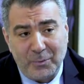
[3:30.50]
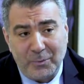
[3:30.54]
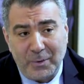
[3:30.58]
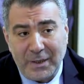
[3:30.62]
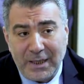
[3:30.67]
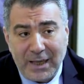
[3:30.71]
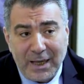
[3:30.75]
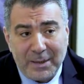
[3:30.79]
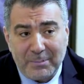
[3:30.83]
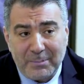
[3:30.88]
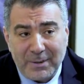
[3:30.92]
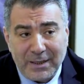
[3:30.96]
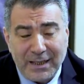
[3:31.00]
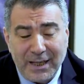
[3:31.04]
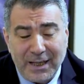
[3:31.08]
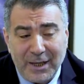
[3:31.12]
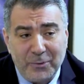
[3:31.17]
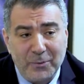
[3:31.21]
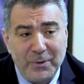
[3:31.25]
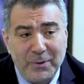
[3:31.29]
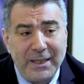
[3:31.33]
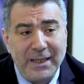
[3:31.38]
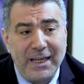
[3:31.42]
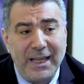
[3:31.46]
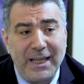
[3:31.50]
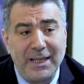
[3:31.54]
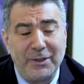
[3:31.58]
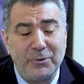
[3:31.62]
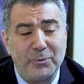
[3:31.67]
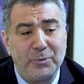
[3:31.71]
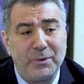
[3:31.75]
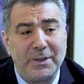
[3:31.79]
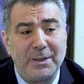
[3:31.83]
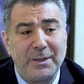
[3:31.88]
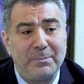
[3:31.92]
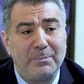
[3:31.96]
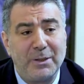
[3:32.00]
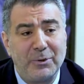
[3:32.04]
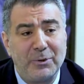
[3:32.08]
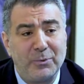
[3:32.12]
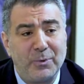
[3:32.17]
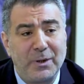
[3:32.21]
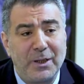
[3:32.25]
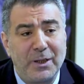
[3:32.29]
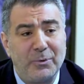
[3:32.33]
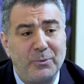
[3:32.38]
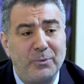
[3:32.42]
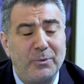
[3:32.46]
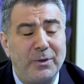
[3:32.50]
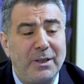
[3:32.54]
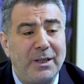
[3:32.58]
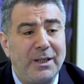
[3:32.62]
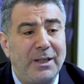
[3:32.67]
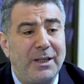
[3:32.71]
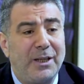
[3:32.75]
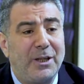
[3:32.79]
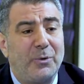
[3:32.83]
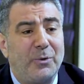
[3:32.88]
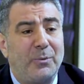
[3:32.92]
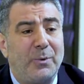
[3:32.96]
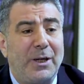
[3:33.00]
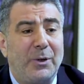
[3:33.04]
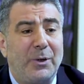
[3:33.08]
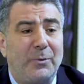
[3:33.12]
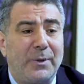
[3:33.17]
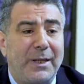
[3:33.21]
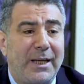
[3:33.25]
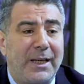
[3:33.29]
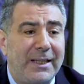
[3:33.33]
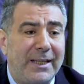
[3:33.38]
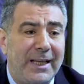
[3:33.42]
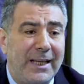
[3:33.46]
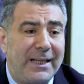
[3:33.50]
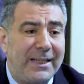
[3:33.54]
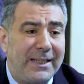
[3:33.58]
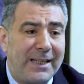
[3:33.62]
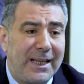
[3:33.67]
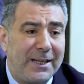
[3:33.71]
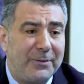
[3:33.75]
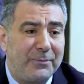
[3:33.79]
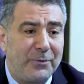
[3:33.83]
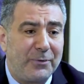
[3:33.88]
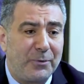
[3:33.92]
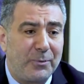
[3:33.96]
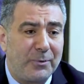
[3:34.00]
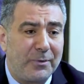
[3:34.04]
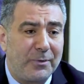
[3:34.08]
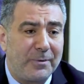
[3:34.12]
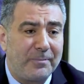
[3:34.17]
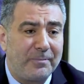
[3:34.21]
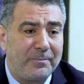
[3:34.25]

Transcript: ويأبى الله إلا أن يتم نوره ولو كره الكافرون